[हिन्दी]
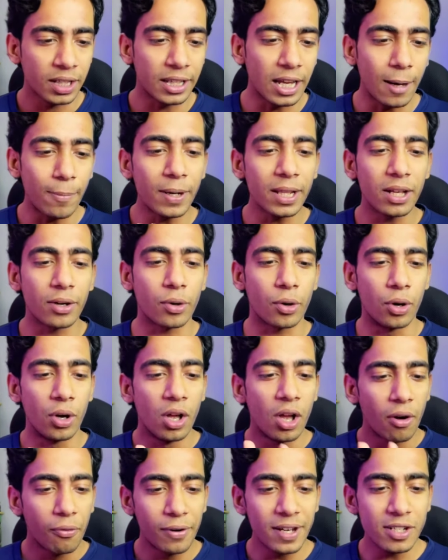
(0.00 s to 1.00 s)
यहाँ पर देखो
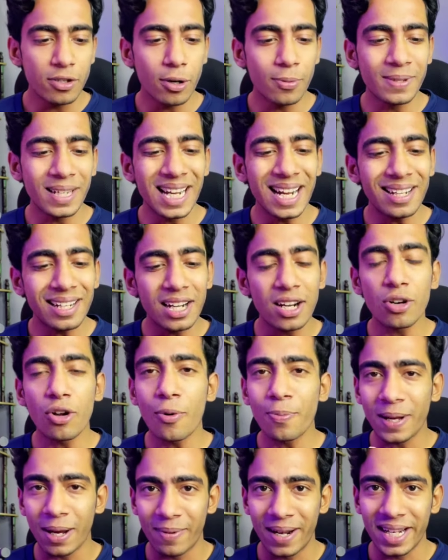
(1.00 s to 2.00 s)
फर्स्ट ऑप्शन है टर्न
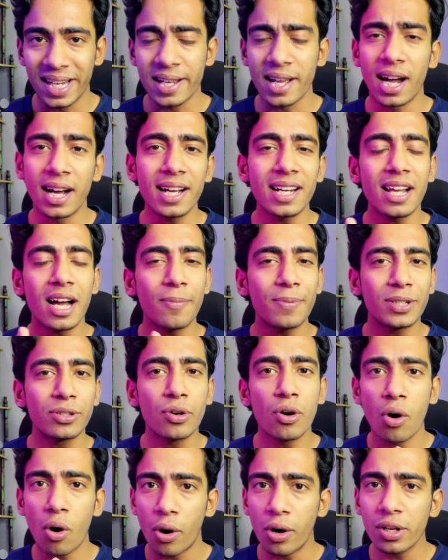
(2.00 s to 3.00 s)
ऑफ कमेंटिंग अगर आप इसको